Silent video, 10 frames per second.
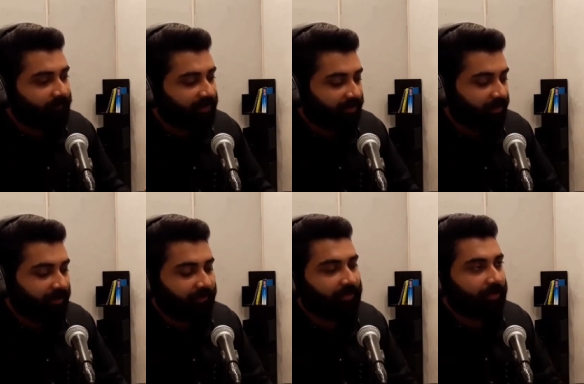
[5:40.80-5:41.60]

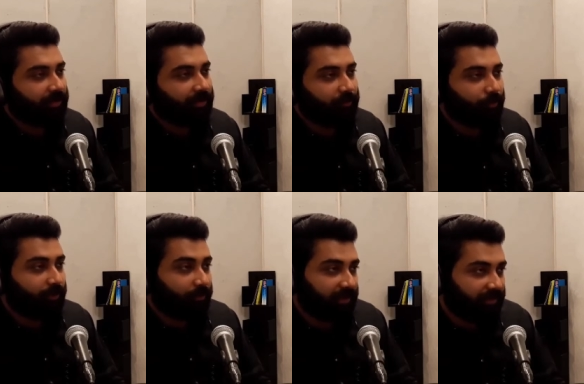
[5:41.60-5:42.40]
ध्यान से किया
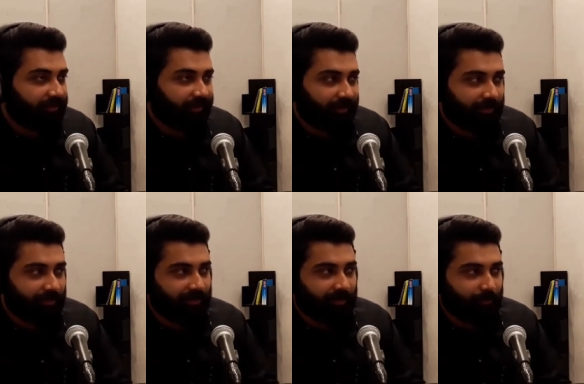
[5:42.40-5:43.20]
पूरी मेहनत के साथ
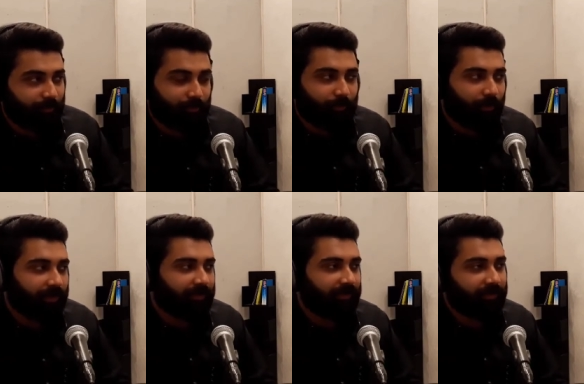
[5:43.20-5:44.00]
किया पूरे शौक
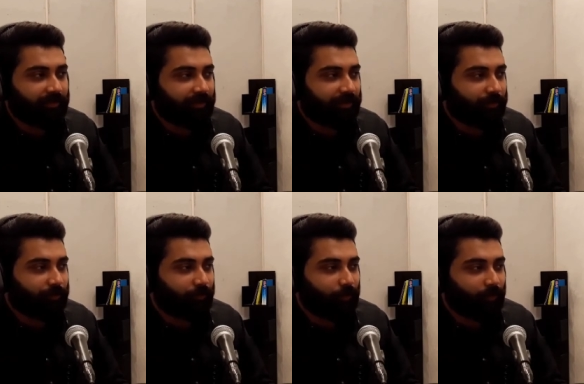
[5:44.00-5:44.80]
के साथ किया तो
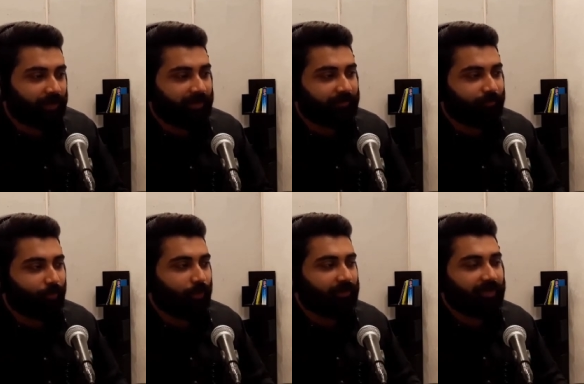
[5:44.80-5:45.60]
वो एक
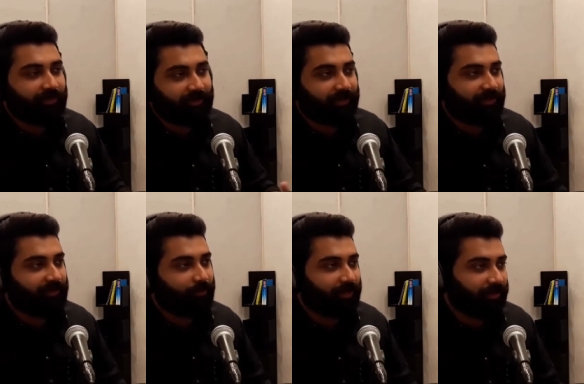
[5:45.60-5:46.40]
बहुत अच्छी
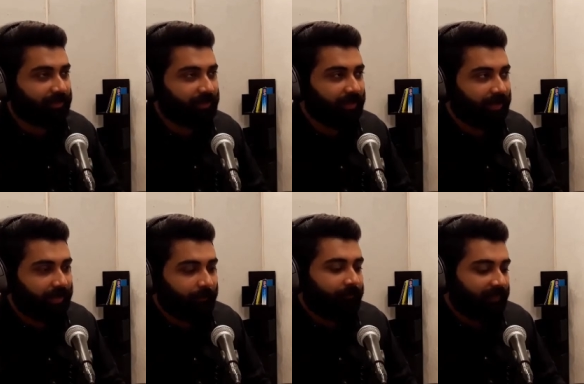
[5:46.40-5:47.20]
चीज़ बन गई
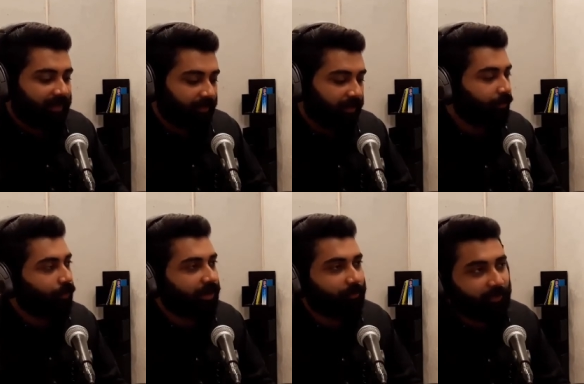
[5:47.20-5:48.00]
क्लाइंट को
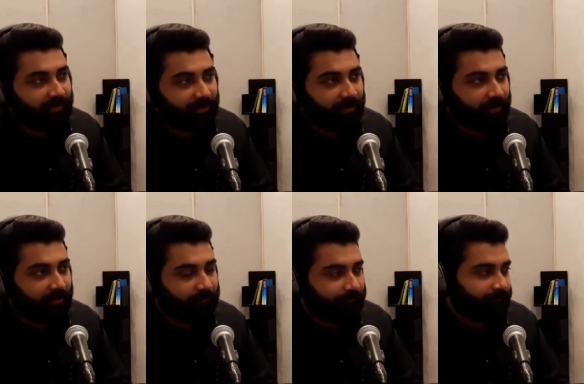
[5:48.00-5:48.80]
काम पसंद आया
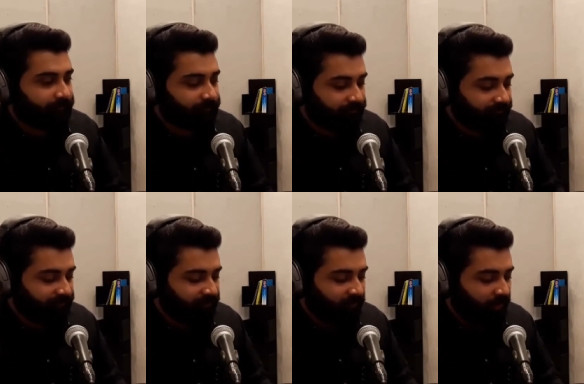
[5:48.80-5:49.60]

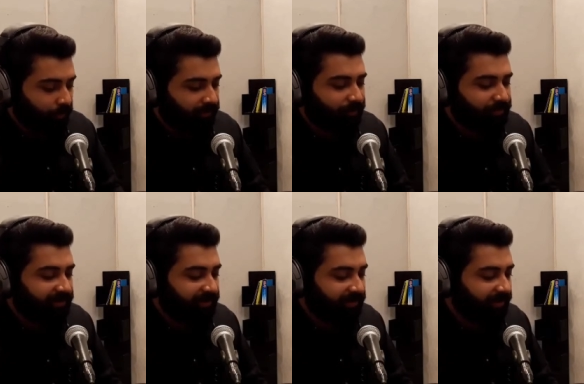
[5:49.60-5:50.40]
उसने मुझे
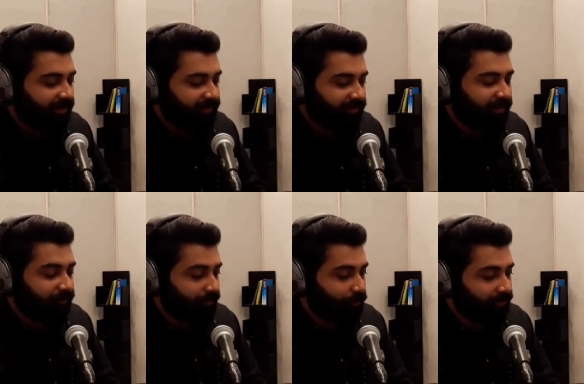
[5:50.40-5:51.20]
ये एक अच्छा
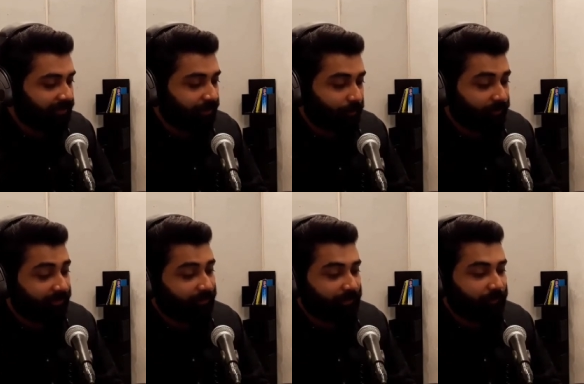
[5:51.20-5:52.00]
रिव्यू दिया और
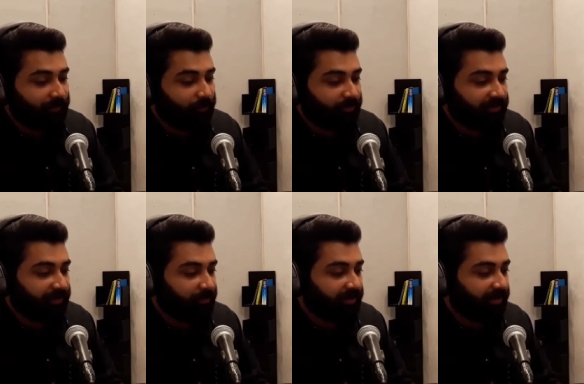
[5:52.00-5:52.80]
उसके बाद उसने मुझे
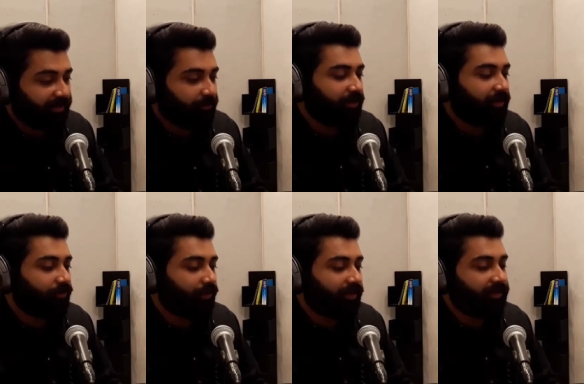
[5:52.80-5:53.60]
ये भी कहा कि मैं
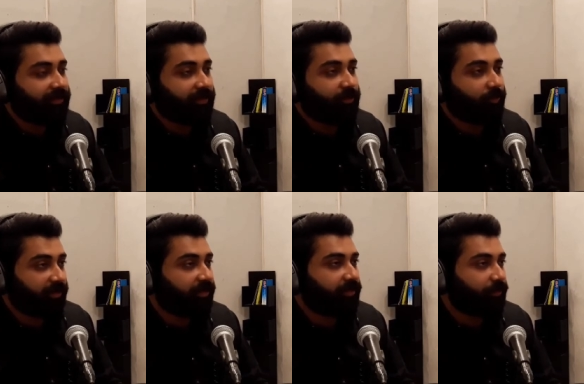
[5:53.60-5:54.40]
आपको आगे
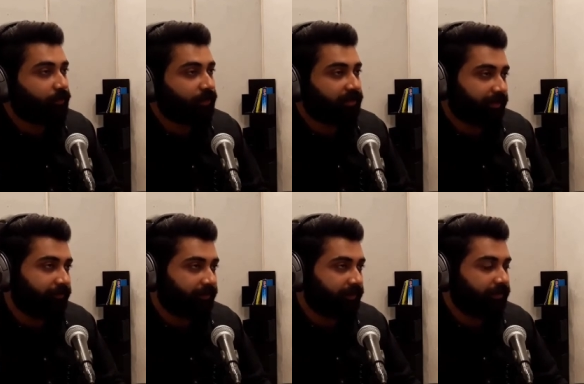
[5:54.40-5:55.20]
रिकमेंड कर दूँगा
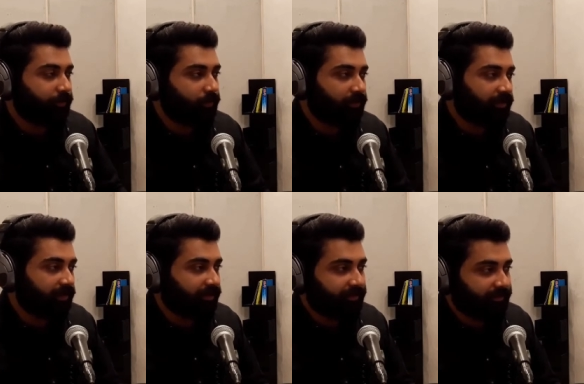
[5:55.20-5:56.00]
रेफ़र कर दूँगा
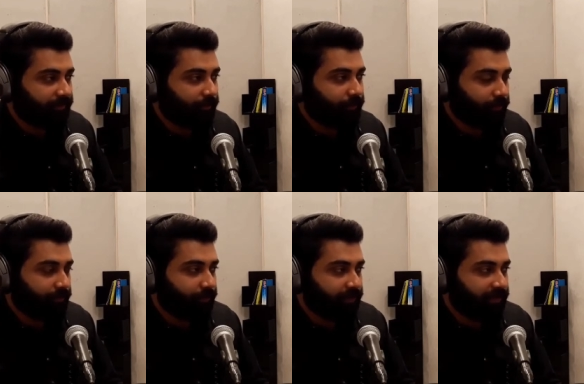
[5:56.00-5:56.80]
अगर किसी को ज़रूरत हुई